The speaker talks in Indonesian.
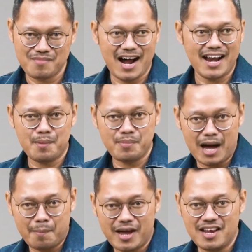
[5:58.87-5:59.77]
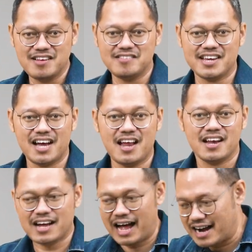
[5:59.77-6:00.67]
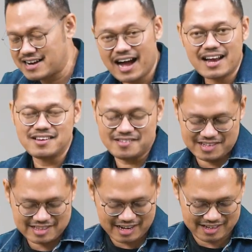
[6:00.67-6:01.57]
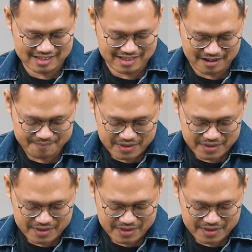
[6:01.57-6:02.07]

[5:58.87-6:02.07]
menghadapi apa yang dijanjikan dan keadaan di sekitar kita.